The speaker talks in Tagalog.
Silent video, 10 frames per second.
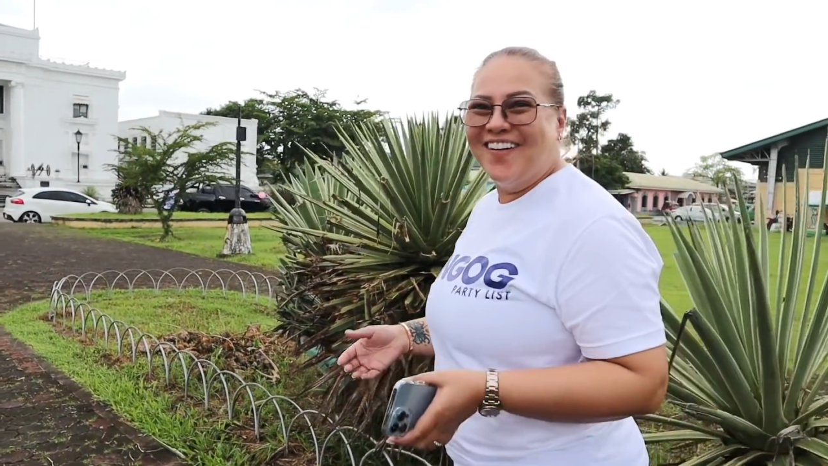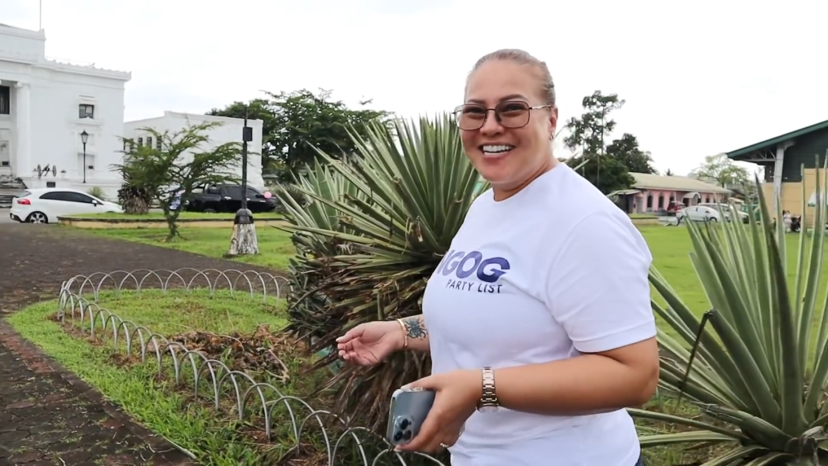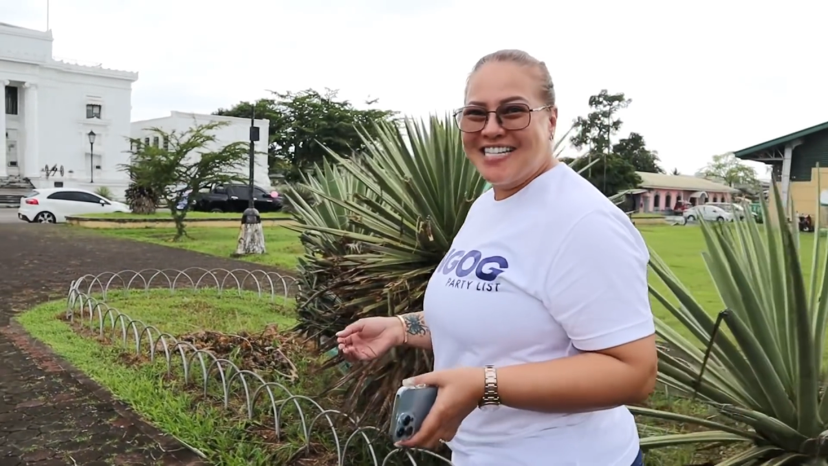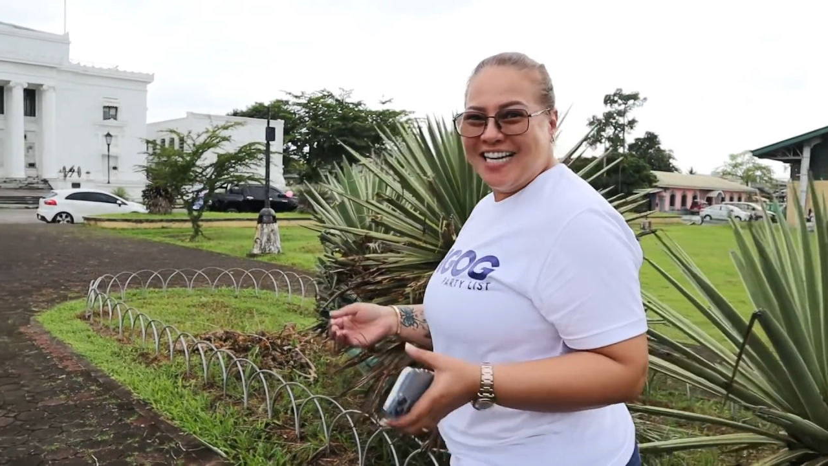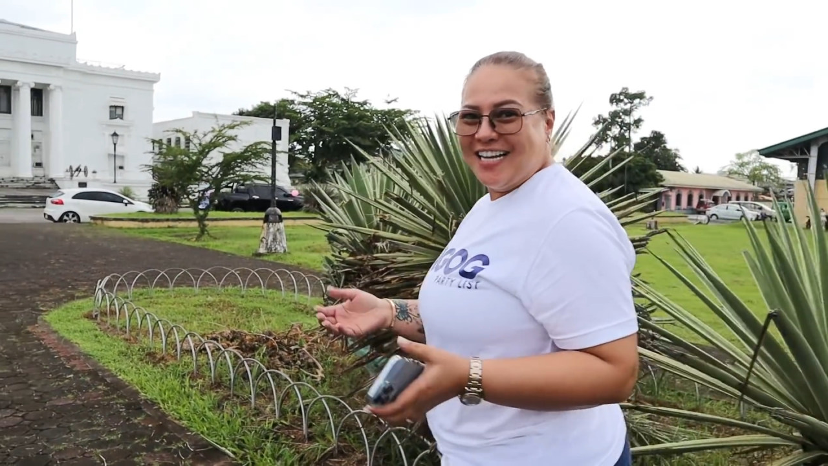
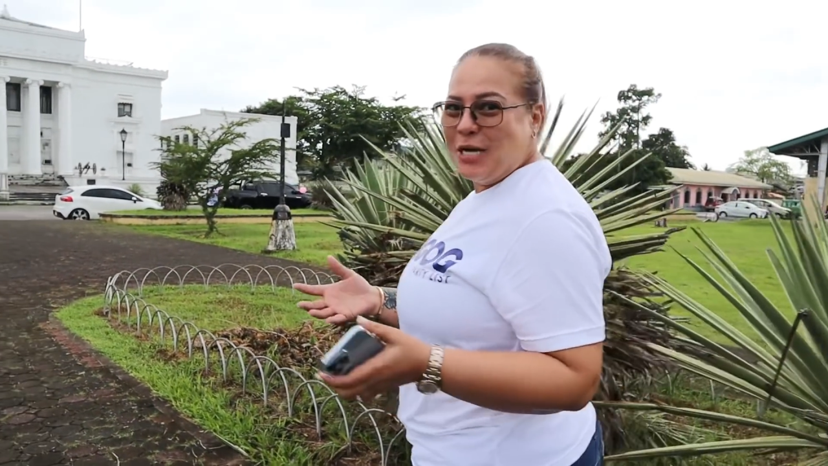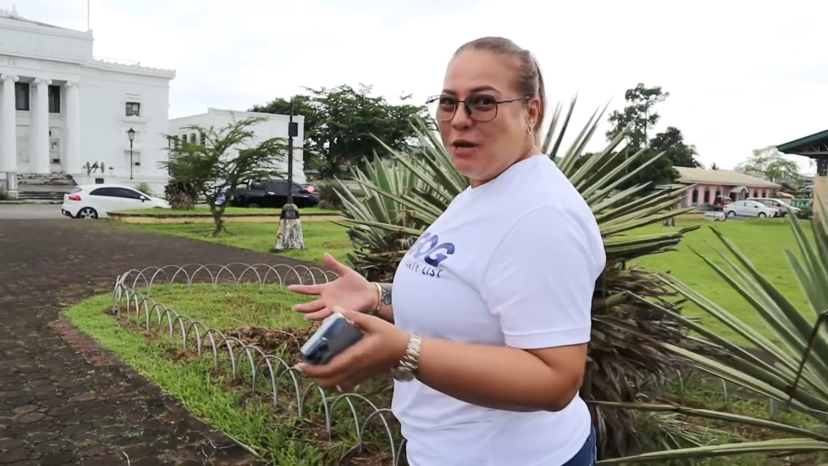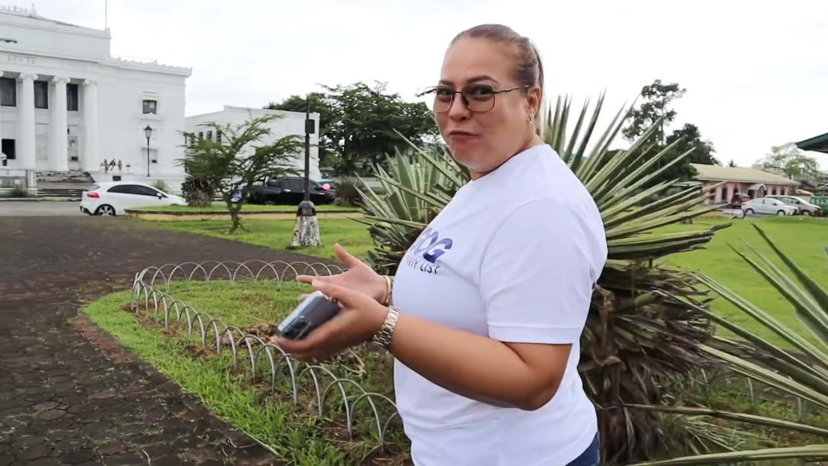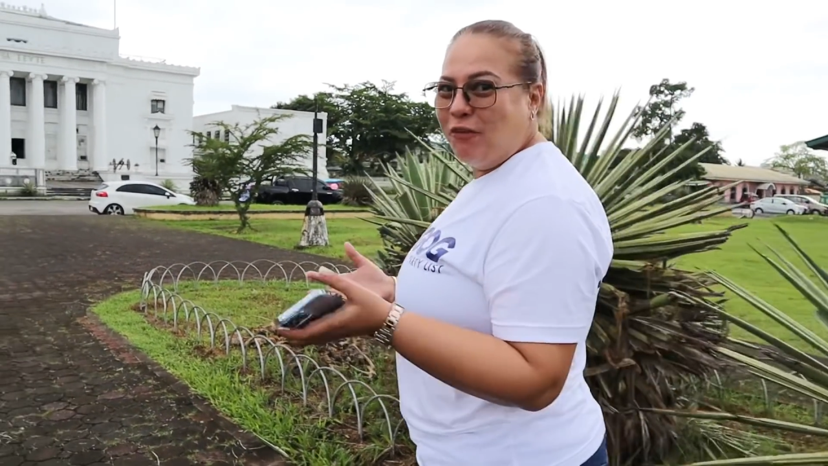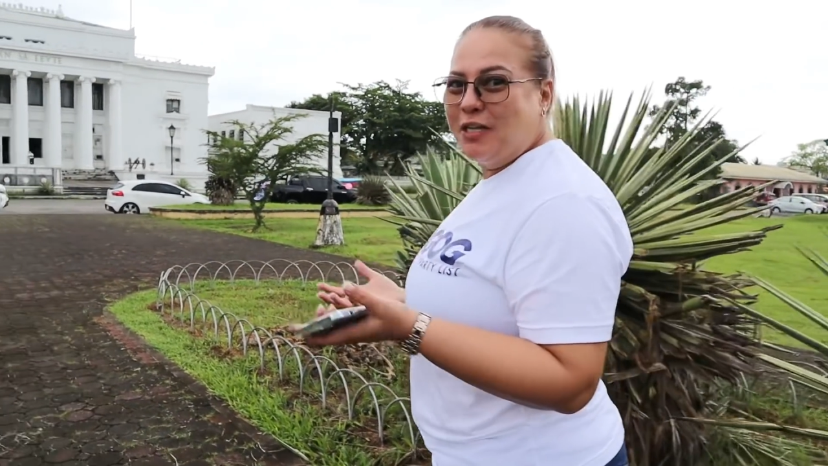Kasi
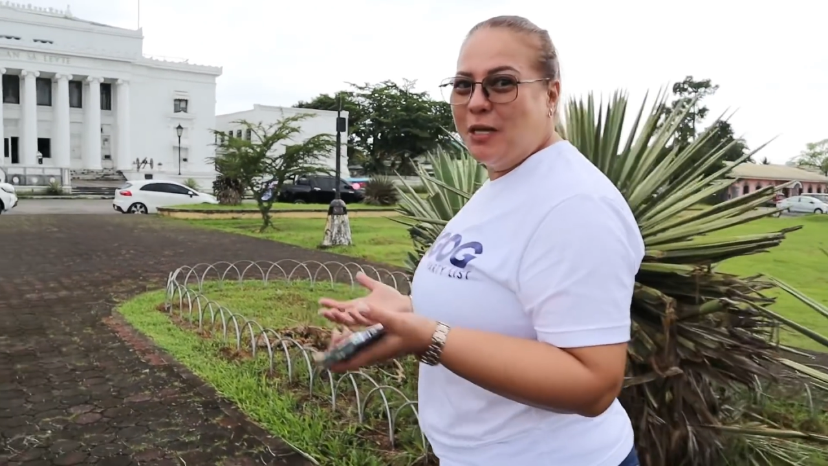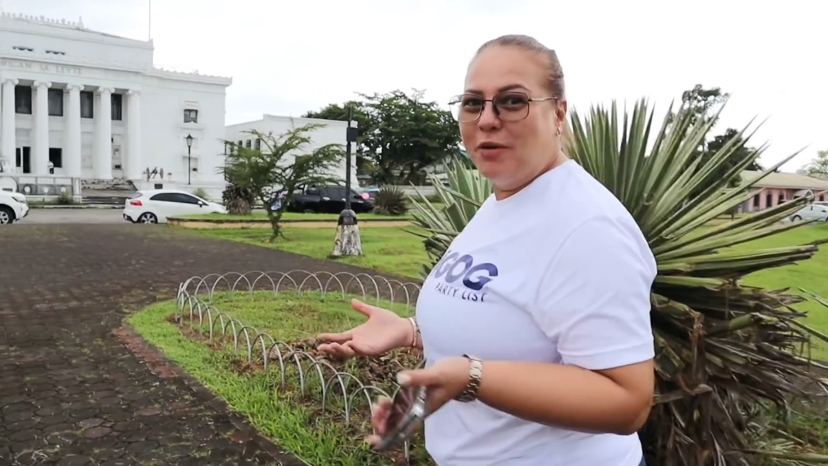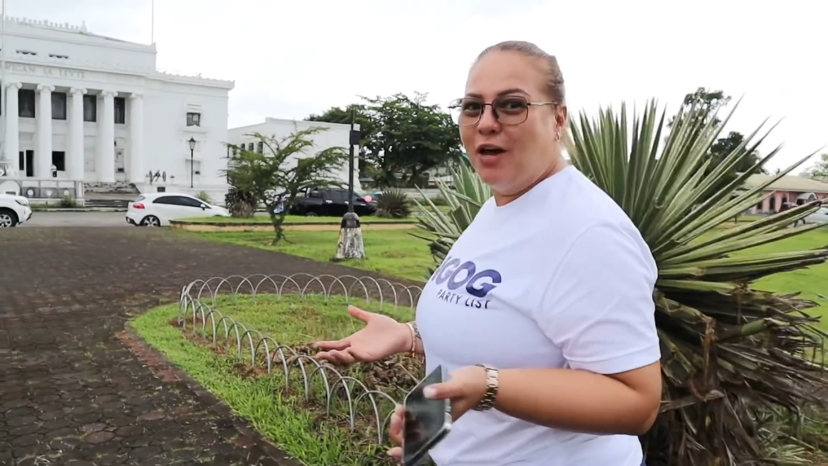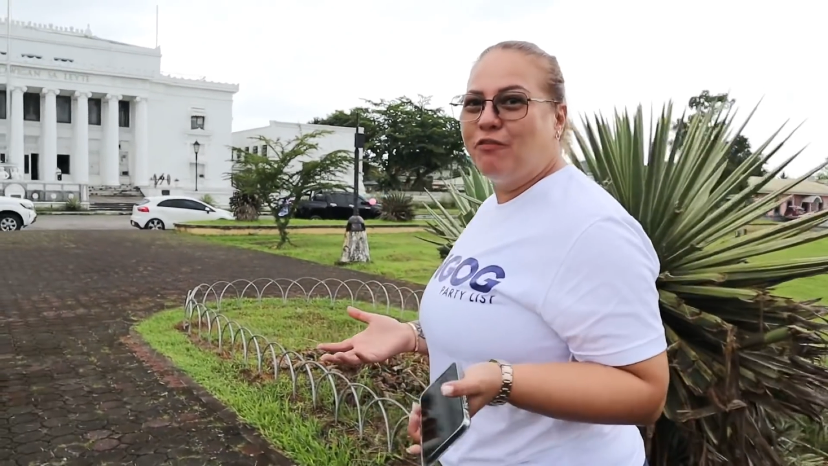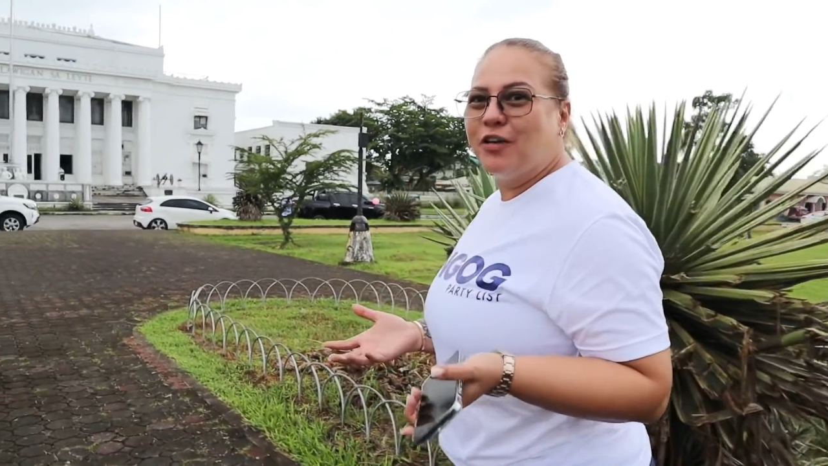nagiging freedom
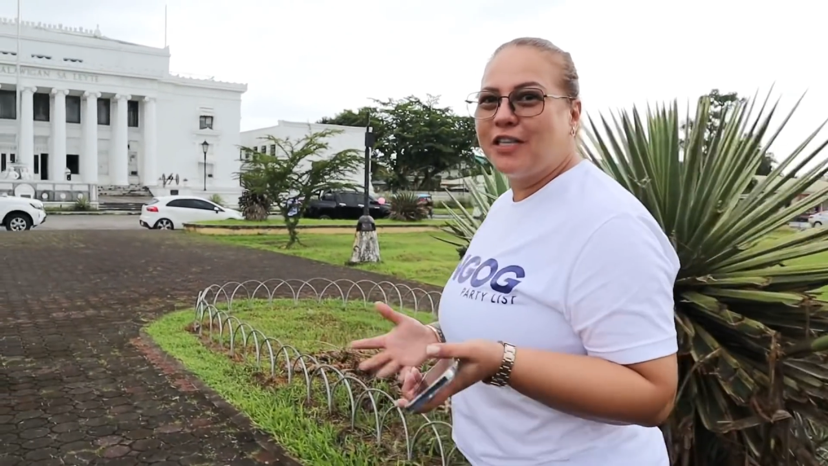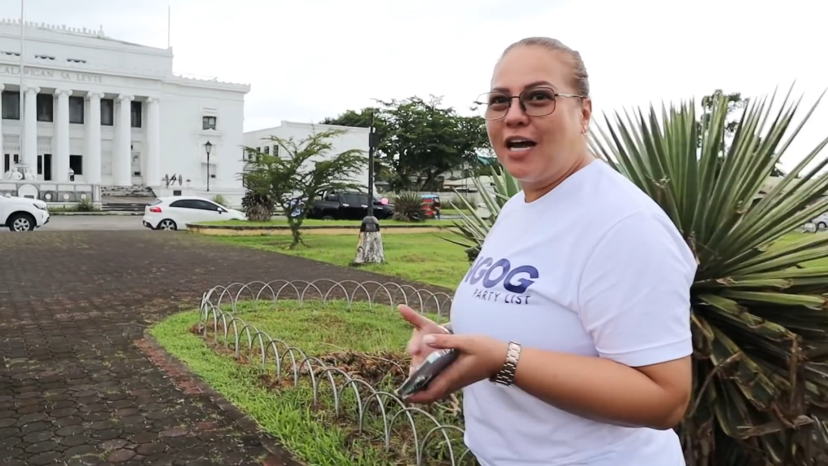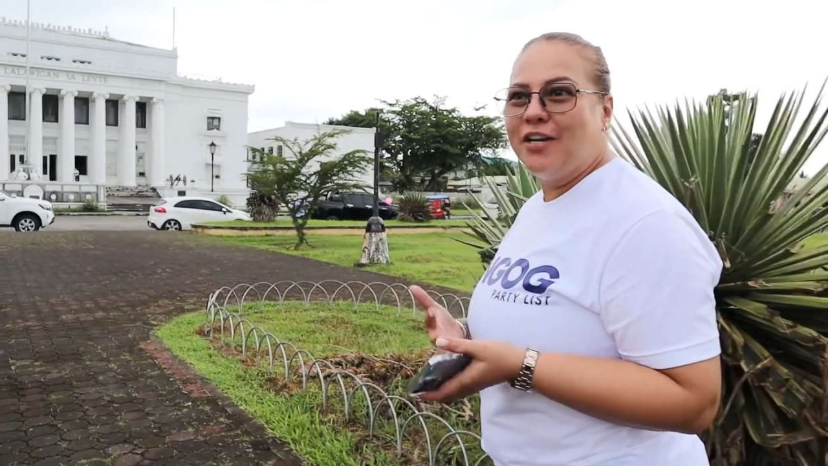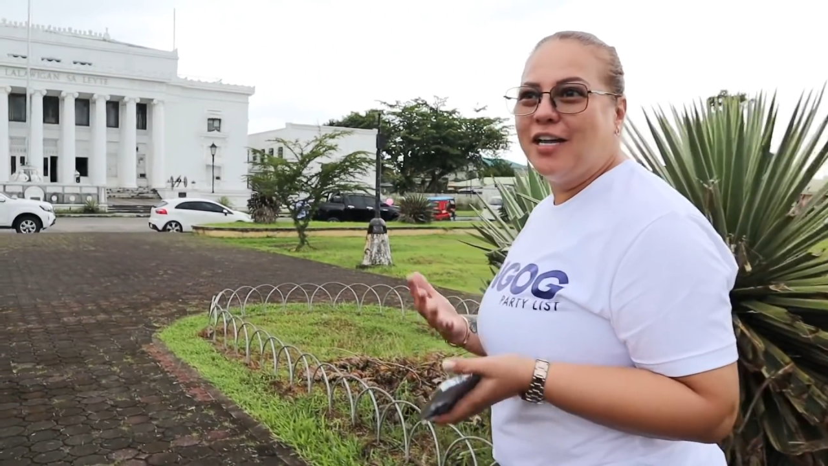lover tayo,